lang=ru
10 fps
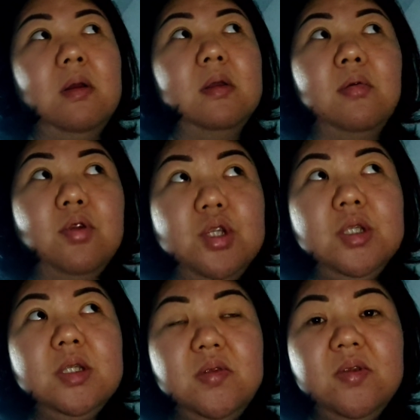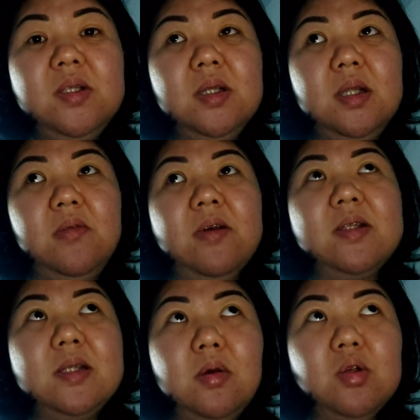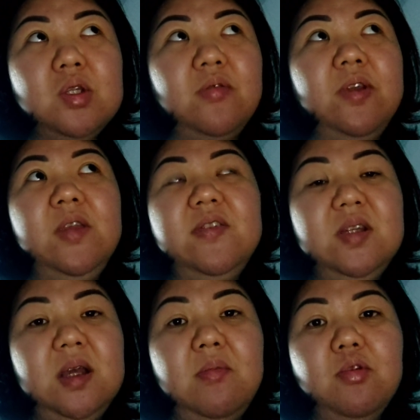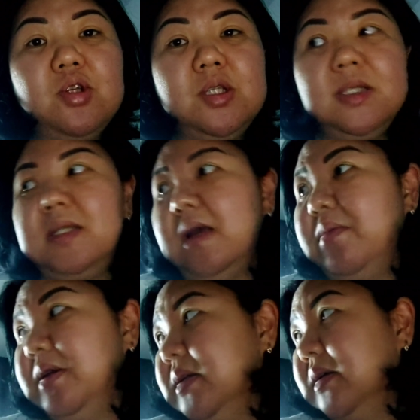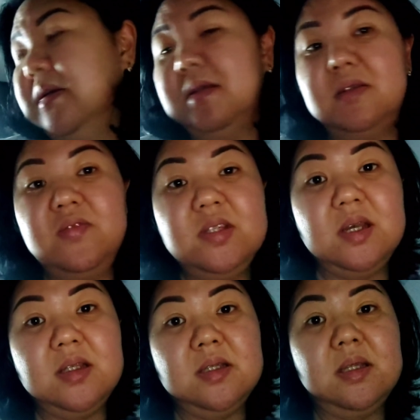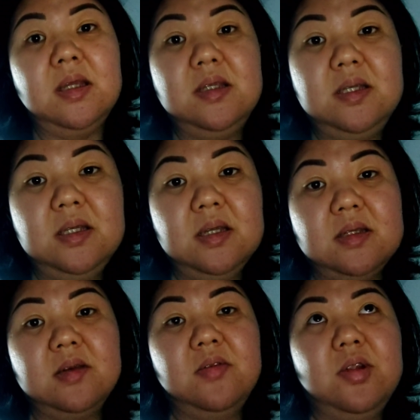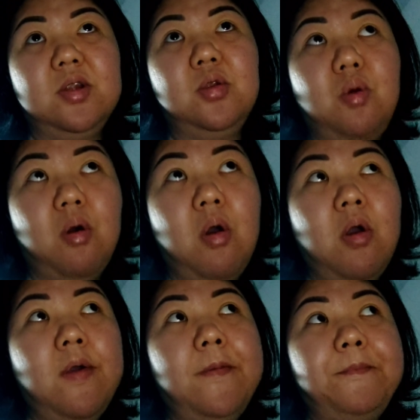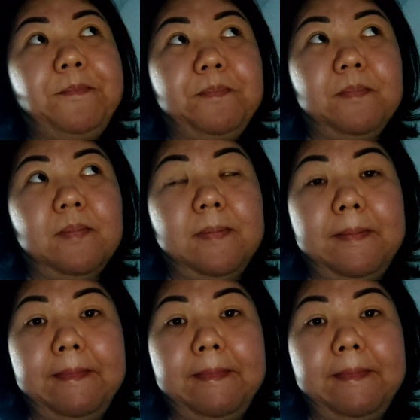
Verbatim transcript: это очень действительно для вас сложно. Вы не всегда можете с нами э, связаться, найти нас, говорит, но э,